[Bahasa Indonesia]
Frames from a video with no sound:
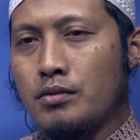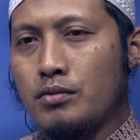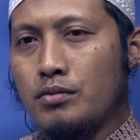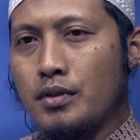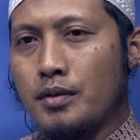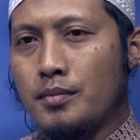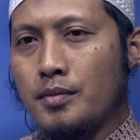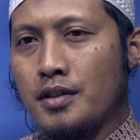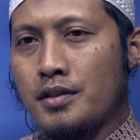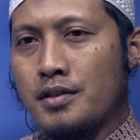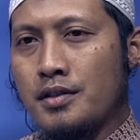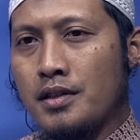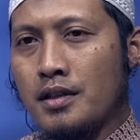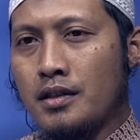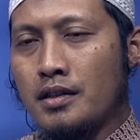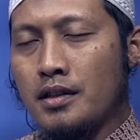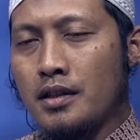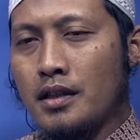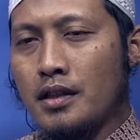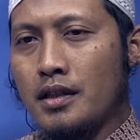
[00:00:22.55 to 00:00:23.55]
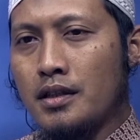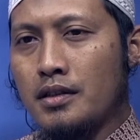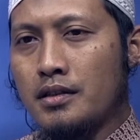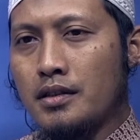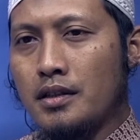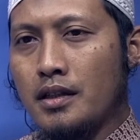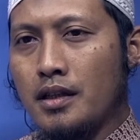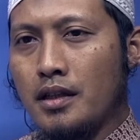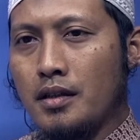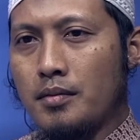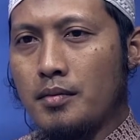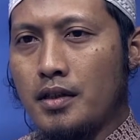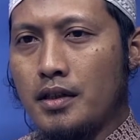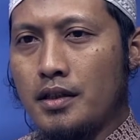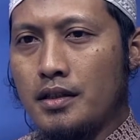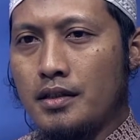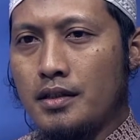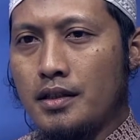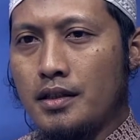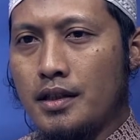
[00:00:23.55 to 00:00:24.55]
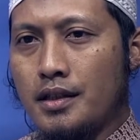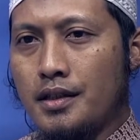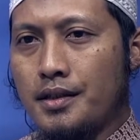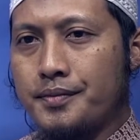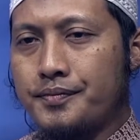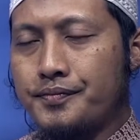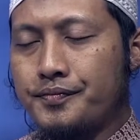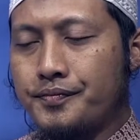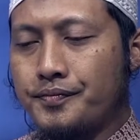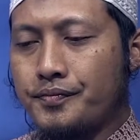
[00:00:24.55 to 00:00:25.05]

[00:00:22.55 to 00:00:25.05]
wa min sayyiati a'malina.